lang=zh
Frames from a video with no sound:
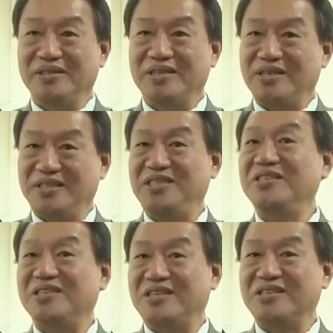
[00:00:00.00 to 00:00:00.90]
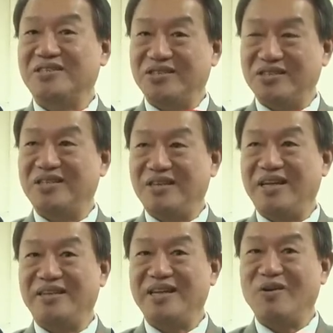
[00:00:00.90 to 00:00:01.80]
这个精神是值得
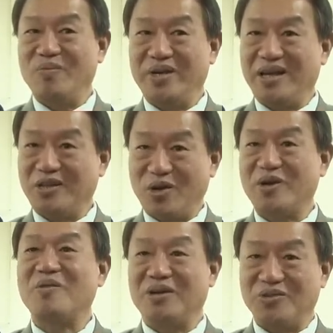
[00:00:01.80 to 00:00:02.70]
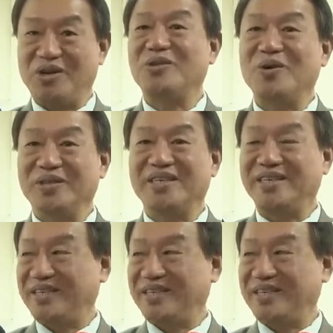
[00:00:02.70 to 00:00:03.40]
让我们来推广推动的。